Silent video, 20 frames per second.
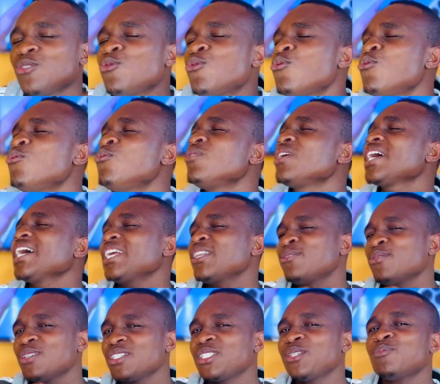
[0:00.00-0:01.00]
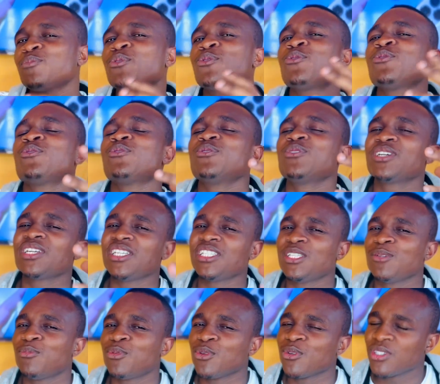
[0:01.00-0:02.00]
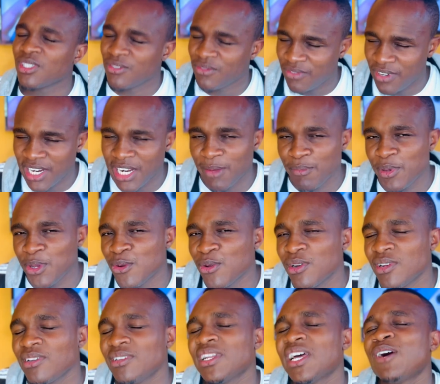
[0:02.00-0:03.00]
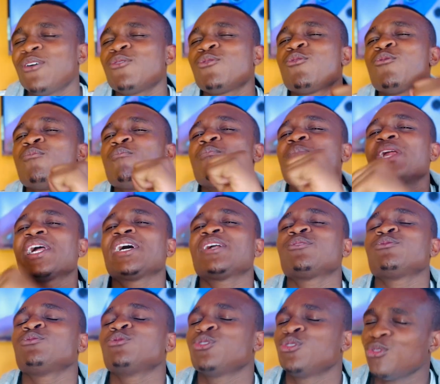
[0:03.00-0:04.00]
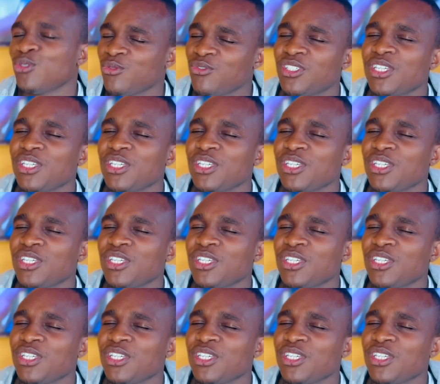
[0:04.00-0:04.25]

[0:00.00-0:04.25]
um 14 Pro ou 15 Pro, se vale a pena ou não comprar os novos